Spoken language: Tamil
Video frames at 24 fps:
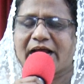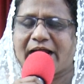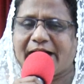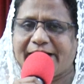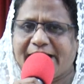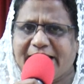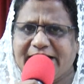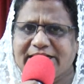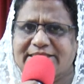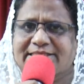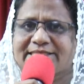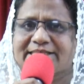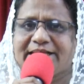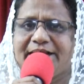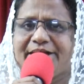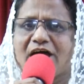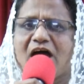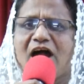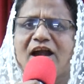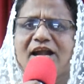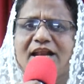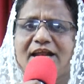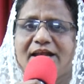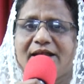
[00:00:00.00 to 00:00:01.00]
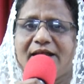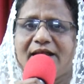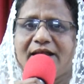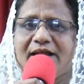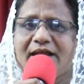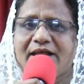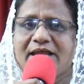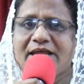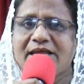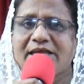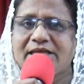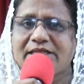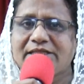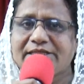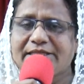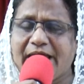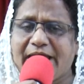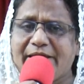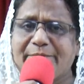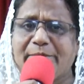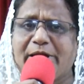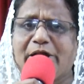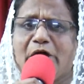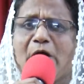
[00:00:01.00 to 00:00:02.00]
கடைசி நாளில்
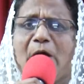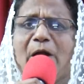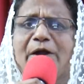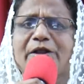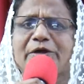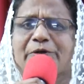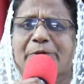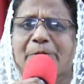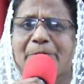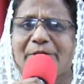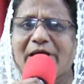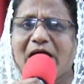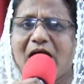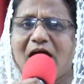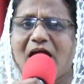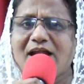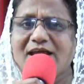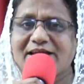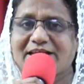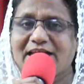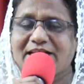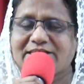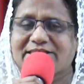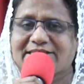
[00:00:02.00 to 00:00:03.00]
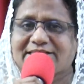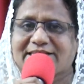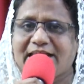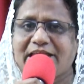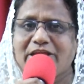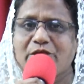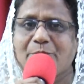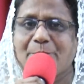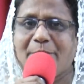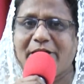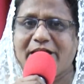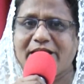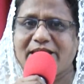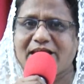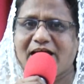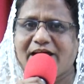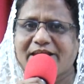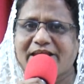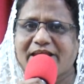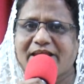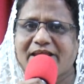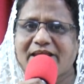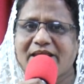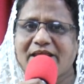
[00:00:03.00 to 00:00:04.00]
தேவனோடு கூட ஆளுகை
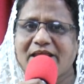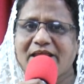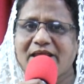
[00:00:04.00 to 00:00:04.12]
செய்யும்படியாய்